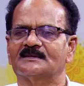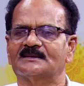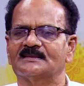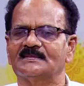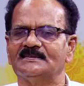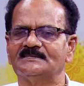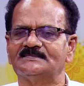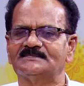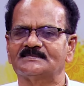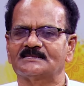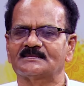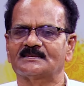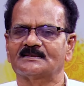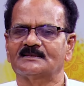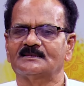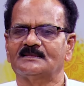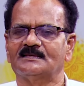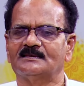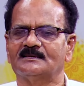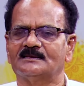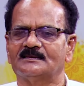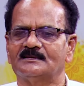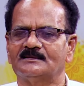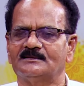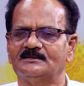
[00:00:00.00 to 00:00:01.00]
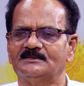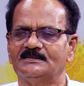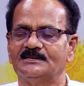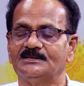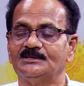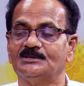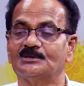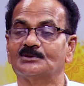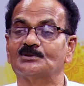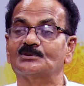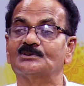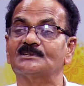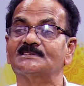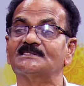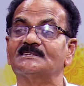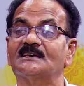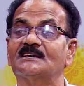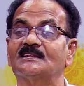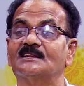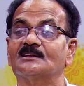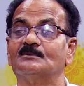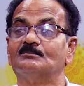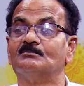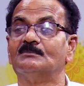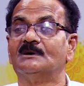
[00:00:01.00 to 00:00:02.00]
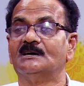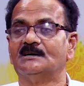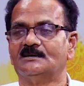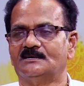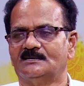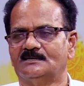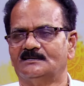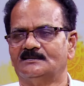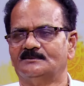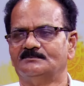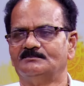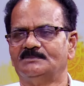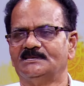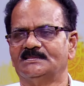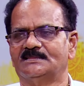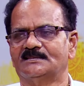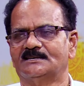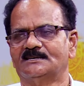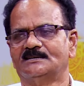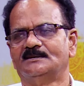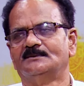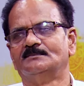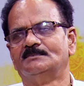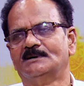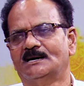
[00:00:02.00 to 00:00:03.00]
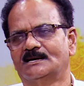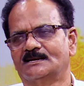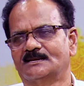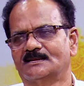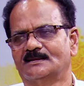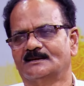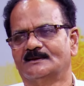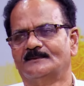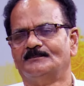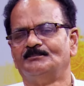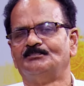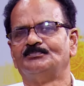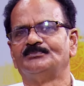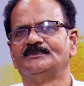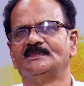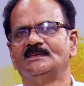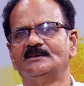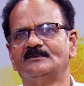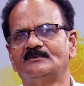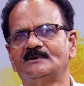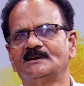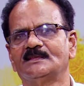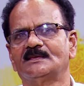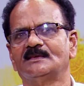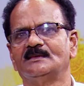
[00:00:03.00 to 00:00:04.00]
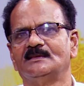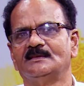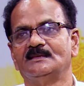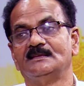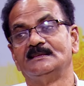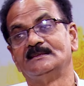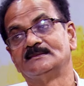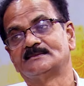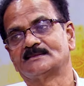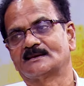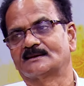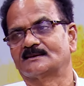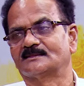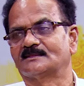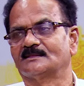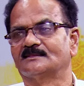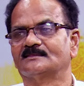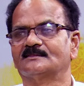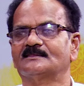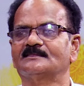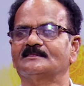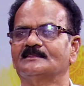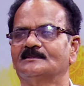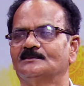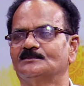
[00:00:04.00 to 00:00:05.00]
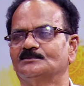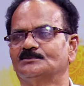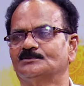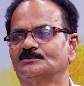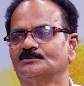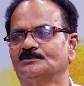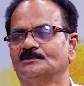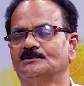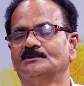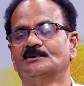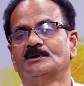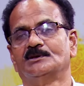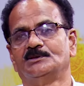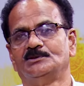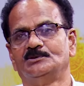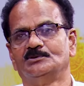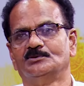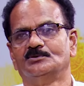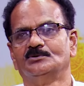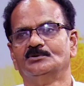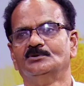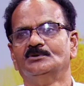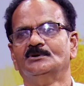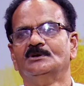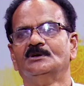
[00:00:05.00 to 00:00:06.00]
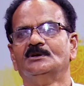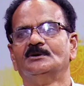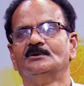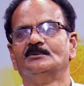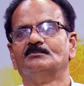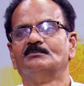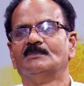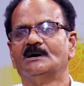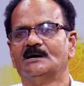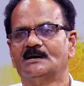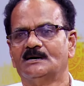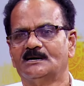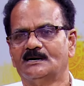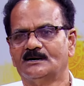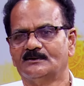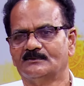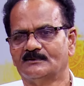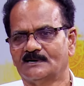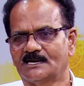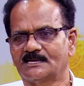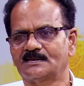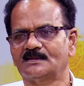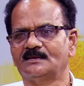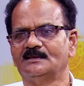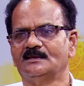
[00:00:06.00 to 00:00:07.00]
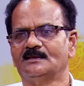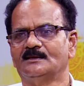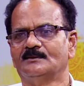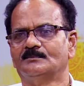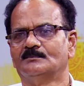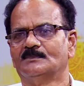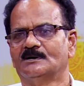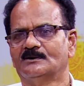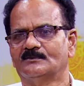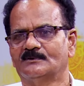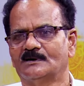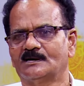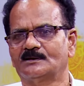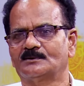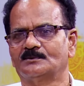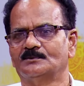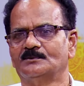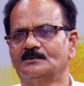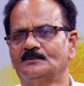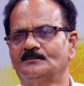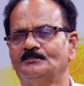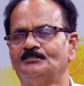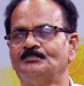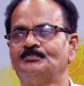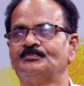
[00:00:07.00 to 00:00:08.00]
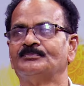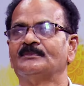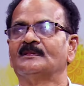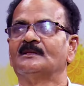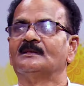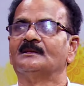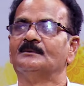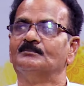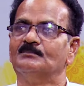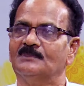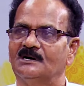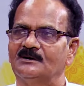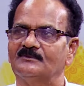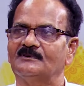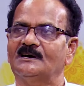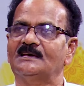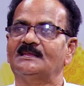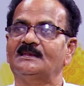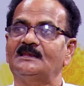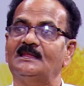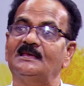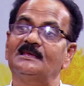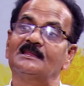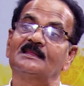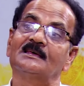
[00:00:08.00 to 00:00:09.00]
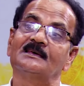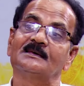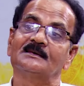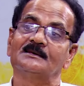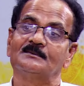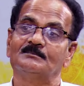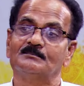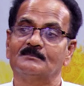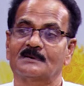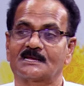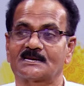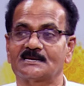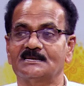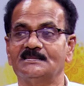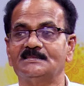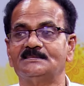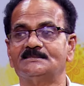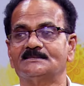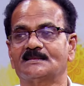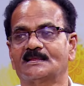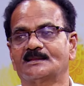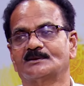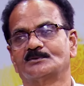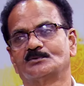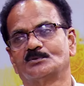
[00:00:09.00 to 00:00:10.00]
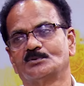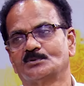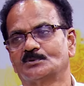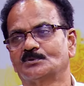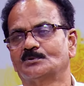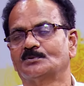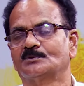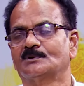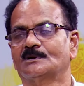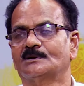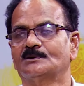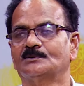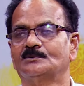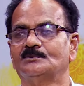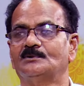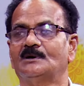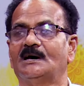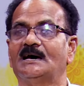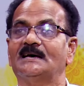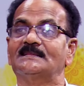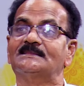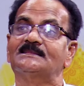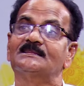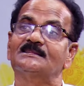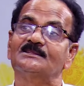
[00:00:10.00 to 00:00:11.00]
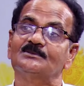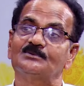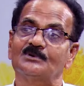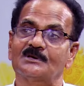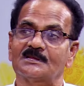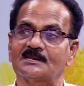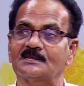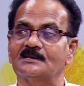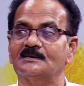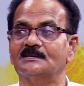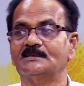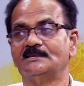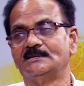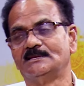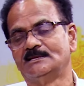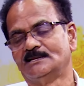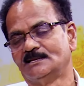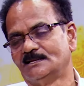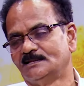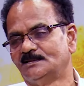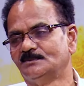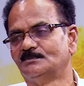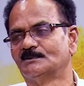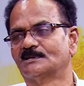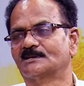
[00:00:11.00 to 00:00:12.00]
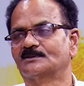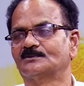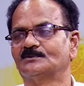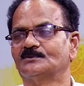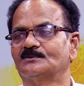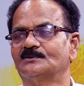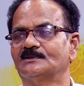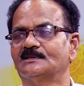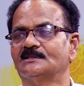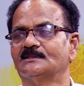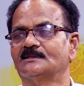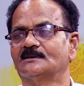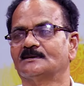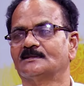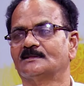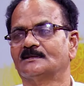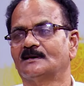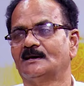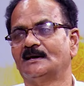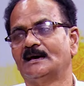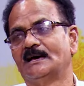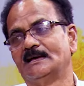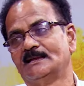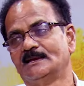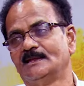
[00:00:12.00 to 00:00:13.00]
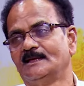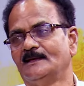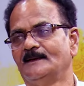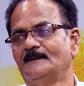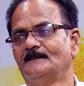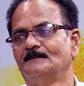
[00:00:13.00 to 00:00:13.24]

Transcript: రేచర్ల ఎరుక సానమ్మ బేతిరెడ్డి భార్య ఈవిడికి ఈ సంగతి అంతా తెలుస్తుంది అయ్యో మా వారికి మా వారు మా వారిని ఆయన మరణించి ఆయన కోరుకున్నాడు అతని ద్వారా ఈ నిధి మనకు దొరుకుతుంది కదా అని